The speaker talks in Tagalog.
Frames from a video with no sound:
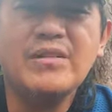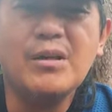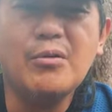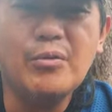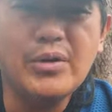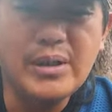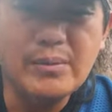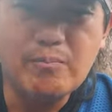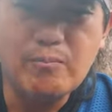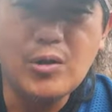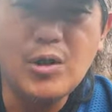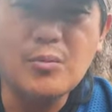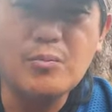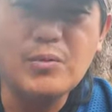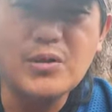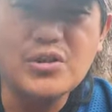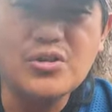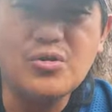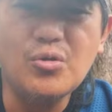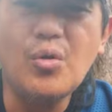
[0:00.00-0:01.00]
with a
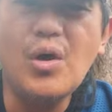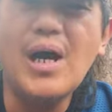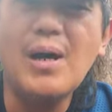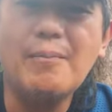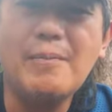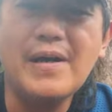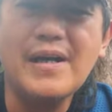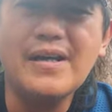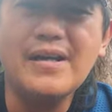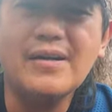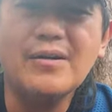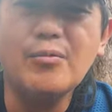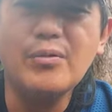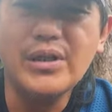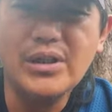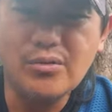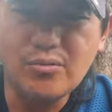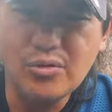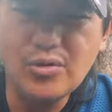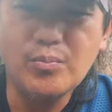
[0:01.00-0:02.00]
purpose no apay,
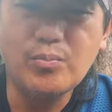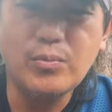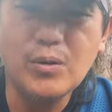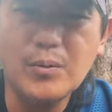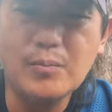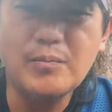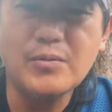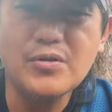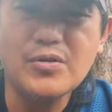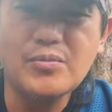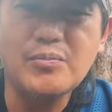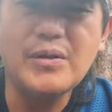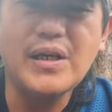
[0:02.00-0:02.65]
with a good purpose